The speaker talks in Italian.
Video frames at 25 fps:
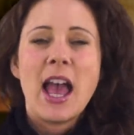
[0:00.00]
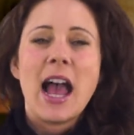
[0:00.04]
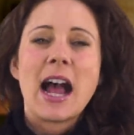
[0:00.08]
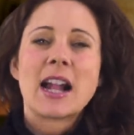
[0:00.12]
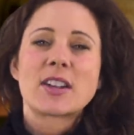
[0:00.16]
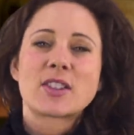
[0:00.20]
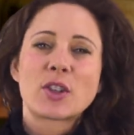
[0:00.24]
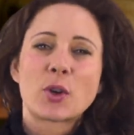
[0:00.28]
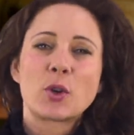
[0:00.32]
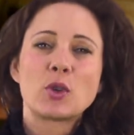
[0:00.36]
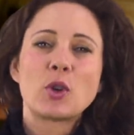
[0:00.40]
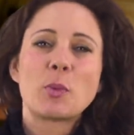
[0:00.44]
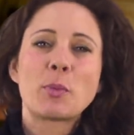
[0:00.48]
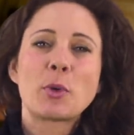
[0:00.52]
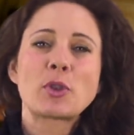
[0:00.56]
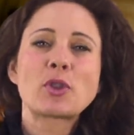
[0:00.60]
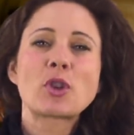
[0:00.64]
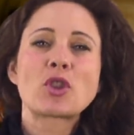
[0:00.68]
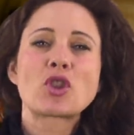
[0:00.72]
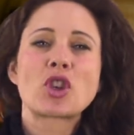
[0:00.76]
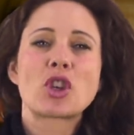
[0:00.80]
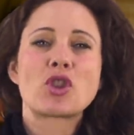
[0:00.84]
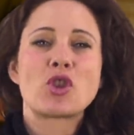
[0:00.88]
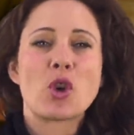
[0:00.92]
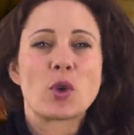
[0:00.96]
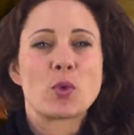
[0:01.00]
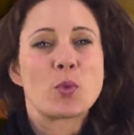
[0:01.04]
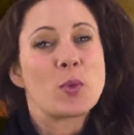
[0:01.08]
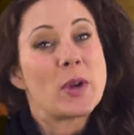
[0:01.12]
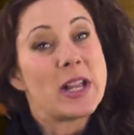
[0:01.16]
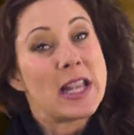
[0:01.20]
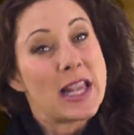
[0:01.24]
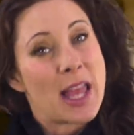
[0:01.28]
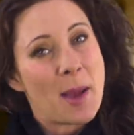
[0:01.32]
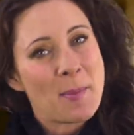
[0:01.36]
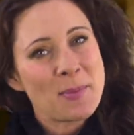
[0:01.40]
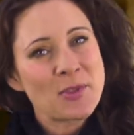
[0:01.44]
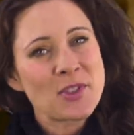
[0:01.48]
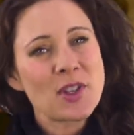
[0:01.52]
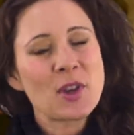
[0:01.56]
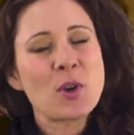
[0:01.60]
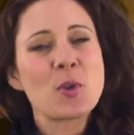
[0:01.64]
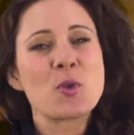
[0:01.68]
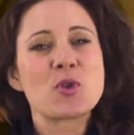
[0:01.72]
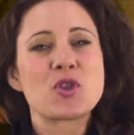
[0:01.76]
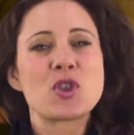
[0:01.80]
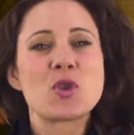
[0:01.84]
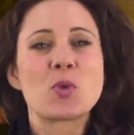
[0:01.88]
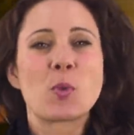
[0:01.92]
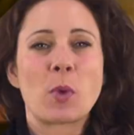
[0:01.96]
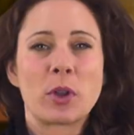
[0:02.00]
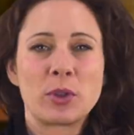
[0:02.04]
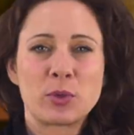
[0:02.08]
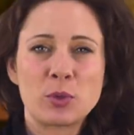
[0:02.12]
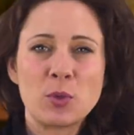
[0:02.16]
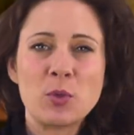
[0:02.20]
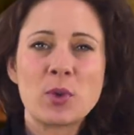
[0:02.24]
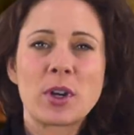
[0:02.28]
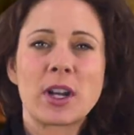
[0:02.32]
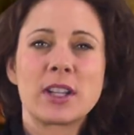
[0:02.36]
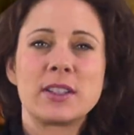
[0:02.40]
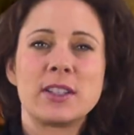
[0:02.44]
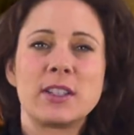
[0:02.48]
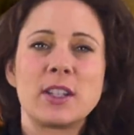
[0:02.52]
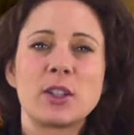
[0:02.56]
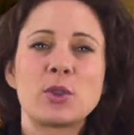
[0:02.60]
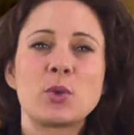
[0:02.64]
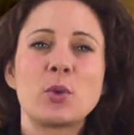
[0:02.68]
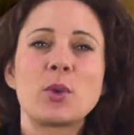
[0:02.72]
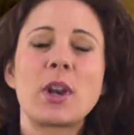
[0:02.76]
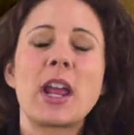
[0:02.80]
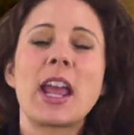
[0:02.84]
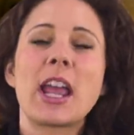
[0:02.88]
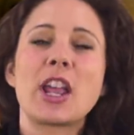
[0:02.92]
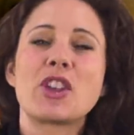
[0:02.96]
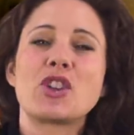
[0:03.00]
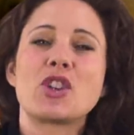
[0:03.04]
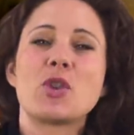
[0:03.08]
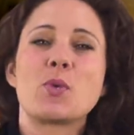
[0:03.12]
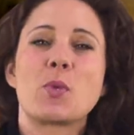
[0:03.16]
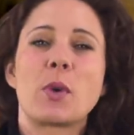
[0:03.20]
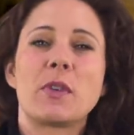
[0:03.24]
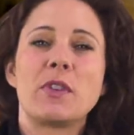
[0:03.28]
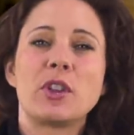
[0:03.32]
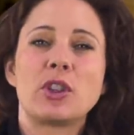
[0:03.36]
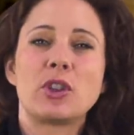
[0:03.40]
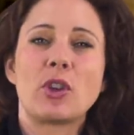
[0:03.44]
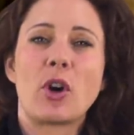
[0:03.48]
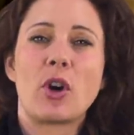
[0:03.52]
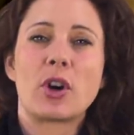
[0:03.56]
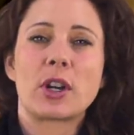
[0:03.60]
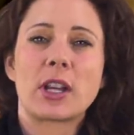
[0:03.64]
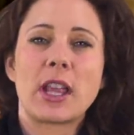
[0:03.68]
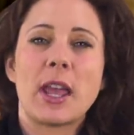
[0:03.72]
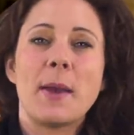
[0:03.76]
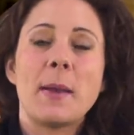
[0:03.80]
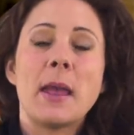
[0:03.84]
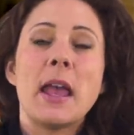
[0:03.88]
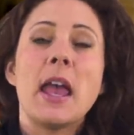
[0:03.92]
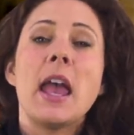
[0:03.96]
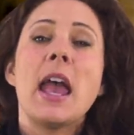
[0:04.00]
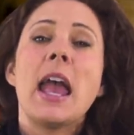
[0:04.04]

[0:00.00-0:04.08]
Al secondo posto c'è John Williams con 51 candidature e 5 vittorie.